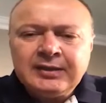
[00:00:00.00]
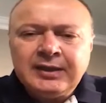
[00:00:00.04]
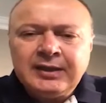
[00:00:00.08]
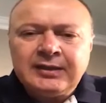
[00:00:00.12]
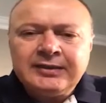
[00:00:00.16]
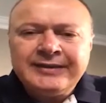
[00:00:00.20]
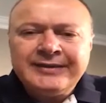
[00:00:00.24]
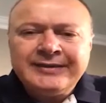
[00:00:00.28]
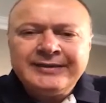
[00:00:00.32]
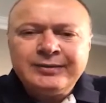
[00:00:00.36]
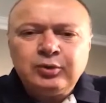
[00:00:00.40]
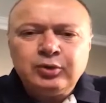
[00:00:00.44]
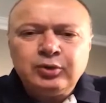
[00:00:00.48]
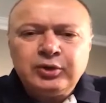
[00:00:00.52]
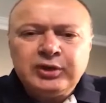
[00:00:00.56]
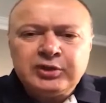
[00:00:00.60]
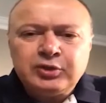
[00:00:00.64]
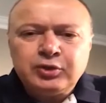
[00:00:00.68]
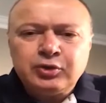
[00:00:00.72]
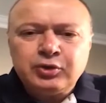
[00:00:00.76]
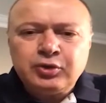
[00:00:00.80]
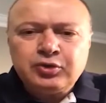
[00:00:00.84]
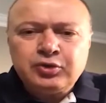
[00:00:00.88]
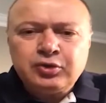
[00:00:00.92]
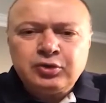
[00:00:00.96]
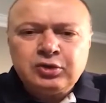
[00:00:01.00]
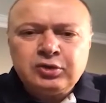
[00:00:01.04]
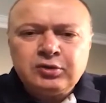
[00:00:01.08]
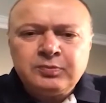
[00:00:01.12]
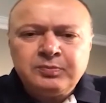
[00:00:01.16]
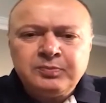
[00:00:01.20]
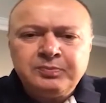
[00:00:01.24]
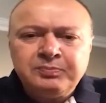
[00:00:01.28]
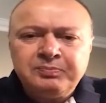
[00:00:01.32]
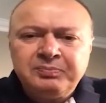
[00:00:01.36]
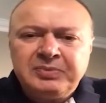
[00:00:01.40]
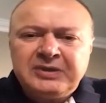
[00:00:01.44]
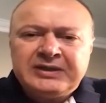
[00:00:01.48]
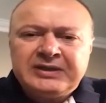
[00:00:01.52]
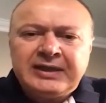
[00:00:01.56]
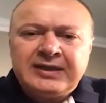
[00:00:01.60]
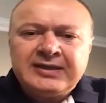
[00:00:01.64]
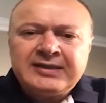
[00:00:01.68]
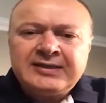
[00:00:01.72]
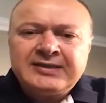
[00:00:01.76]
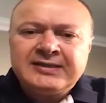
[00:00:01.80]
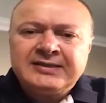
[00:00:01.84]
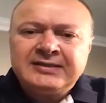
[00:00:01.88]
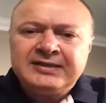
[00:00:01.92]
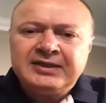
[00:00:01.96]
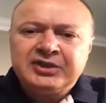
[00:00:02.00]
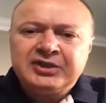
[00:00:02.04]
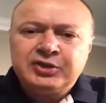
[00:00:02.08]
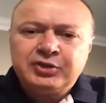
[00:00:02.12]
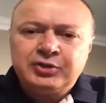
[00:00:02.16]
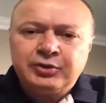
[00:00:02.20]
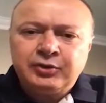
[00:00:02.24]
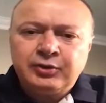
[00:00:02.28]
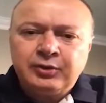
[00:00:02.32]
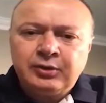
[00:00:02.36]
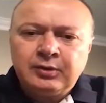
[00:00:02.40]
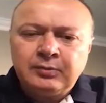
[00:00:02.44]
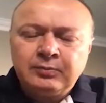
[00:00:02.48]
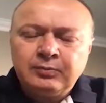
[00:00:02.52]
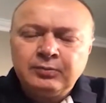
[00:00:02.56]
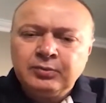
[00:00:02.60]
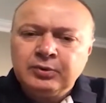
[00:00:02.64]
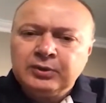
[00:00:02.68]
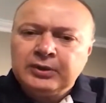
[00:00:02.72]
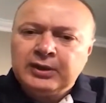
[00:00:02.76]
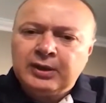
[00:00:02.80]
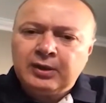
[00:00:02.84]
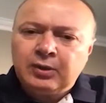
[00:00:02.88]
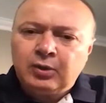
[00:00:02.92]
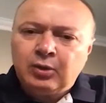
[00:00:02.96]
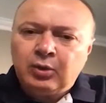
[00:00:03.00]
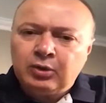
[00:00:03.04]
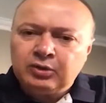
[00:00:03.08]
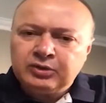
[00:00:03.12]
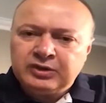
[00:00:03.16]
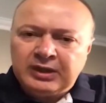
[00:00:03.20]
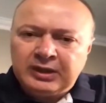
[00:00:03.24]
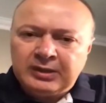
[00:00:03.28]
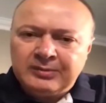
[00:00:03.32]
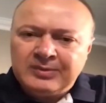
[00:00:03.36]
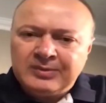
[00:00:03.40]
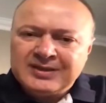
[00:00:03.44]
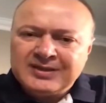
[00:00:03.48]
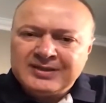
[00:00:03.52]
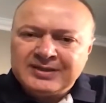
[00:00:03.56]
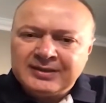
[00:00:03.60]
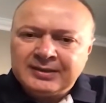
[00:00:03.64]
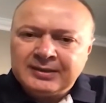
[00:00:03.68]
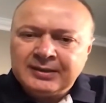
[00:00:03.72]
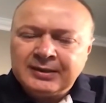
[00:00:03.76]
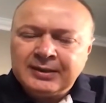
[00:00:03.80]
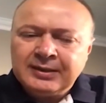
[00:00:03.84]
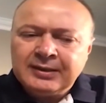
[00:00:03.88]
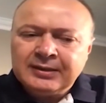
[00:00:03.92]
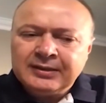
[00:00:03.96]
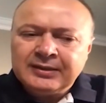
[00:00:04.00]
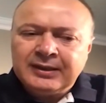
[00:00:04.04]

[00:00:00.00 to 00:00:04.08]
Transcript: Yani yedi kuyu açıyorsunuz bir tanesinde çıkıyor. Bu da ortalaması.